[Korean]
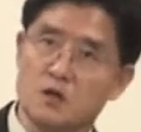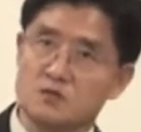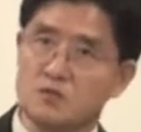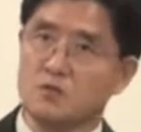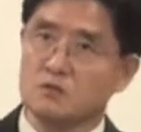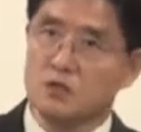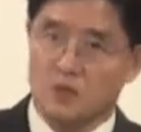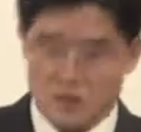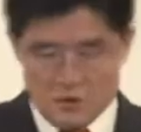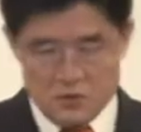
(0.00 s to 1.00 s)
가짜 권사,
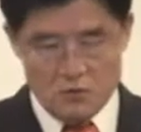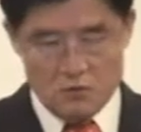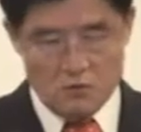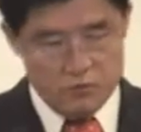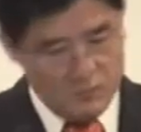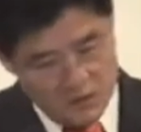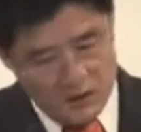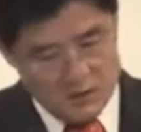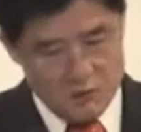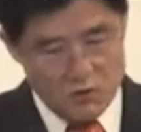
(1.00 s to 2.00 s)
가짜 장로, 분명히
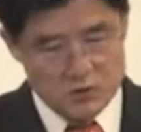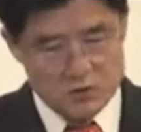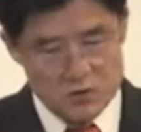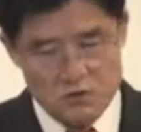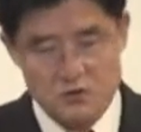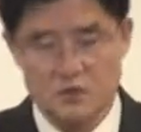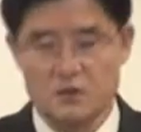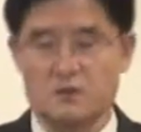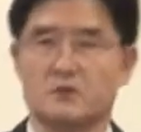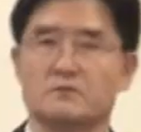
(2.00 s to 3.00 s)
가짜 목사도 있을 수
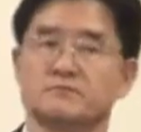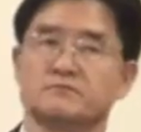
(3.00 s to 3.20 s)
있다고요.